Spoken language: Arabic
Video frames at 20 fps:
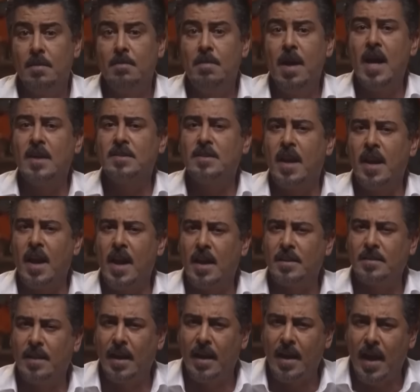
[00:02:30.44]
مع
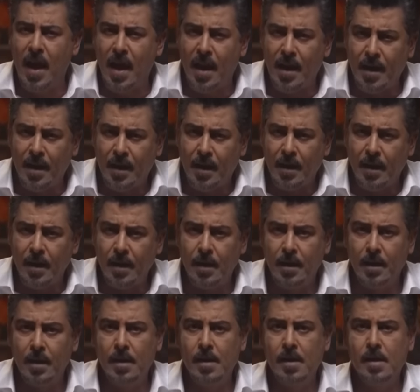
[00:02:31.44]
سرقة القرن
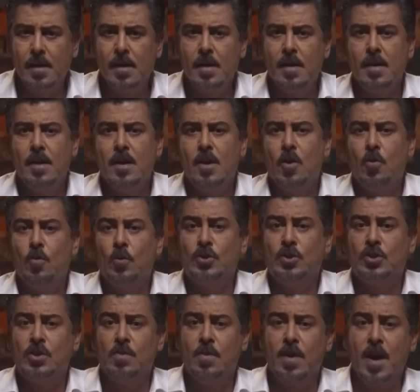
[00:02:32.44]

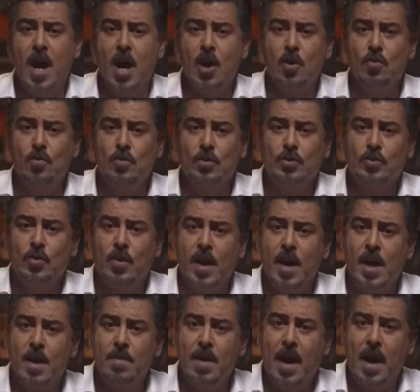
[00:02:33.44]
واستمرار نور
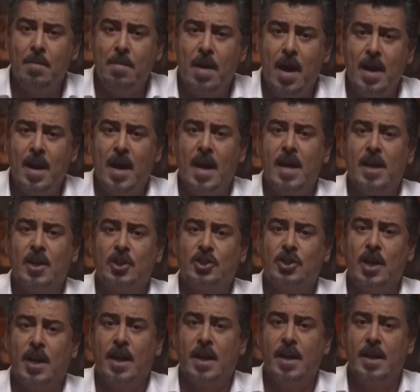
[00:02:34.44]
زهير بأعماله غير
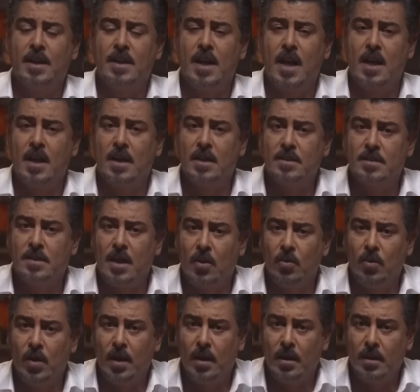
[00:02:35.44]
الشرعية داخل
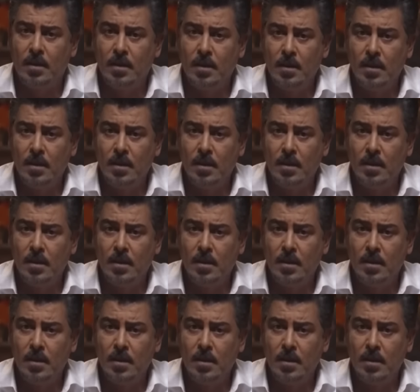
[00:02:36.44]
الدولة